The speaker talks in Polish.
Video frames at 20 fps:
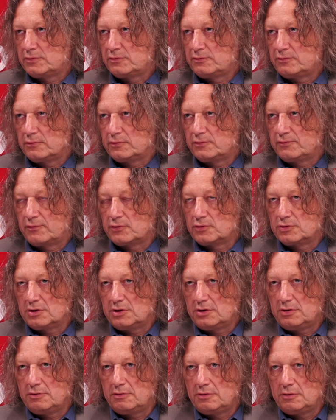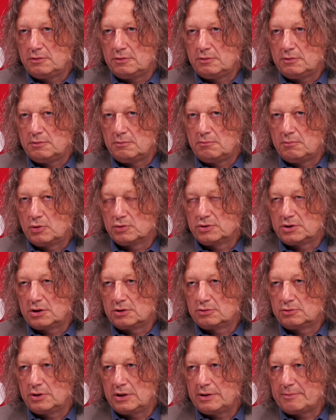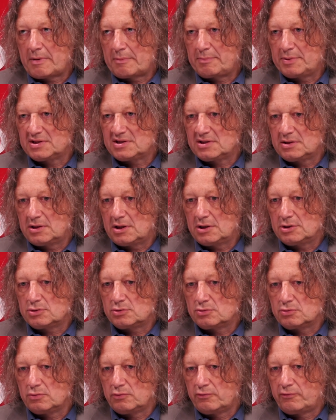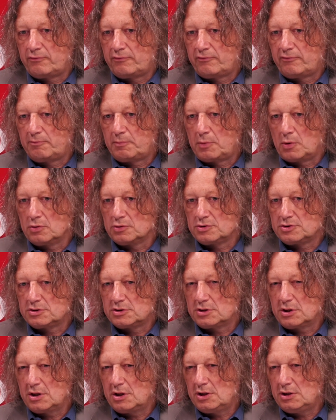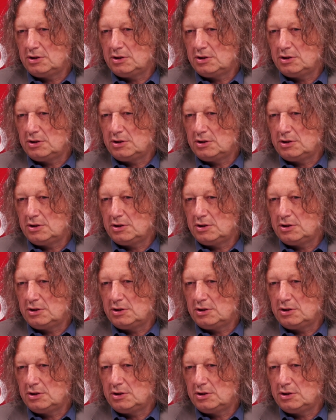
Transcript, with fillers: stworzyli y, model, który nie ma precedensu w Polsce